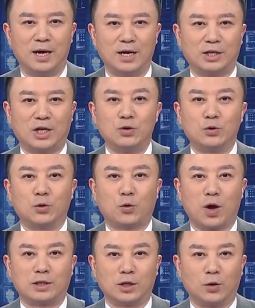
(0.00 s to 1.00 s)
深入
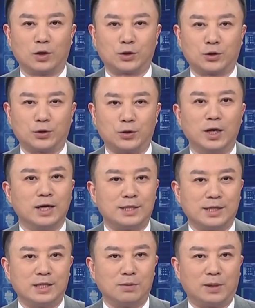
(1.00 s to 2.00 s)
贯彻落实
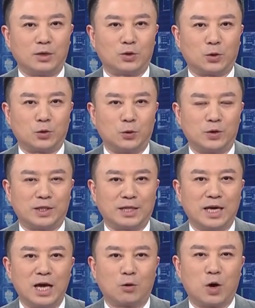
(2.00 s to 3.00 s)
习近平总书
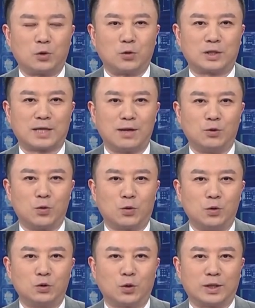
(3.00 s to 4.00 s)
记关于“三农”
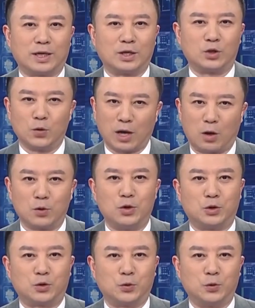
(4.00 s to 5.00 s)
工作的重要
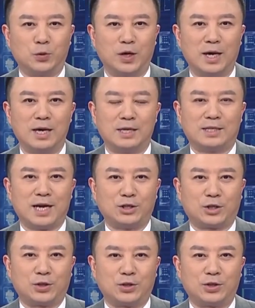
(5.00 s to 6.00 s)
论述。
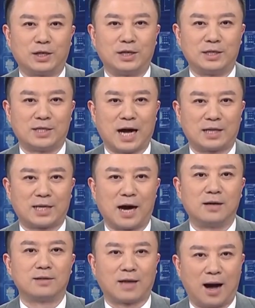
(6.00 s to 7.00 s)
坚持和加
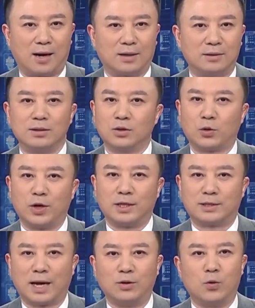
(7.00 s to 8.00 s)
强党对“
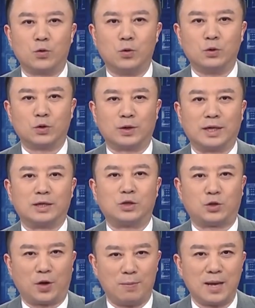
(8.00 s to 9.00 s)
三农”工作的
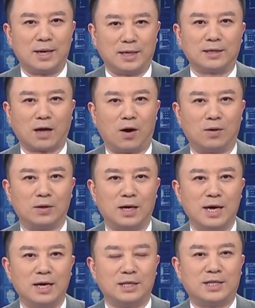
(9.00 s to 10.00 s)
全面领导，
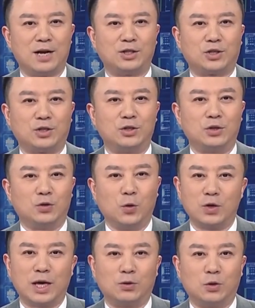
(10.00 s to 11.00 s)
坚持
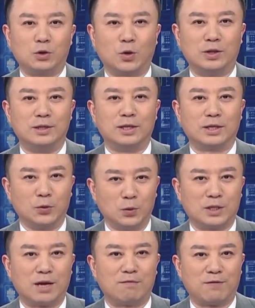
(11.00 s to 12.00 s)
农业农村
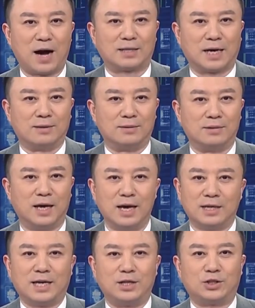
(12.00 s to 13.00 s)
优先发展，
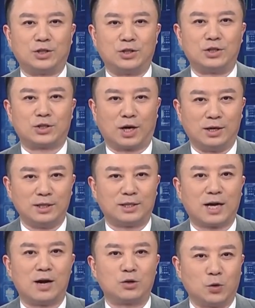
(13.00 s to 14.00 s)
坚持城
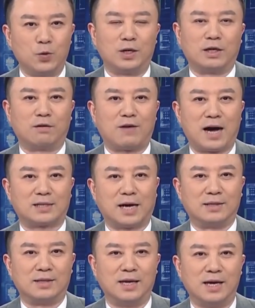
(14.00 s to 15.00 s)
乡融合发
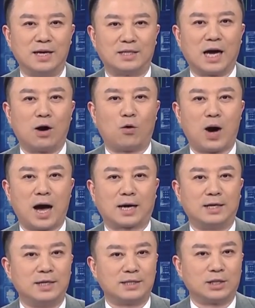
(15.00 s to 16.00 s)
展，强化
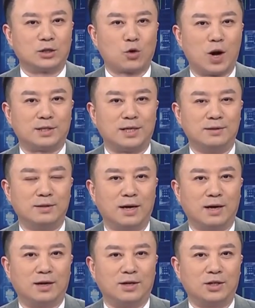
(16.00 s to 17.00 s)
科技创新
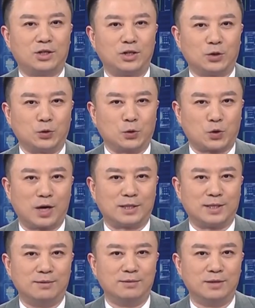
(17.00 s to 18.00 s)
和制度
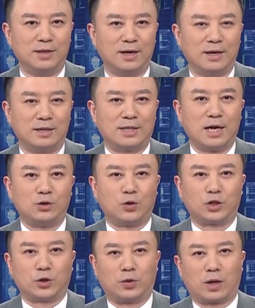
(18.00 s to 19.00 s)
创新，坚
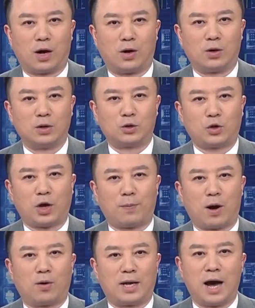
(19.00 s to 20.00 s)
决守牢确
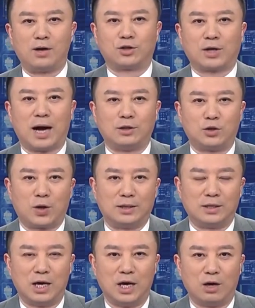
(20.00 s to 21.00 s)
保粮食安
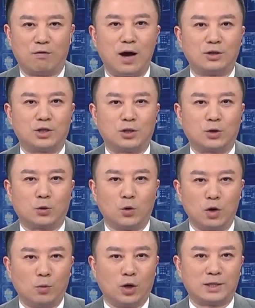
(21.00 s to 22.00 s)
全、防止
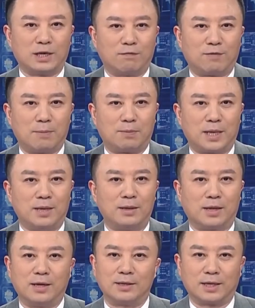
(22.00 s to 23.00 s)
规模性返
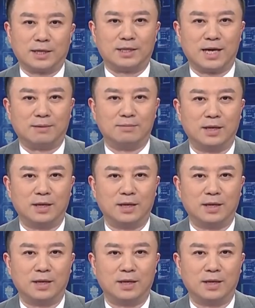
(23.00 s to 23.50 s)
贫等底线，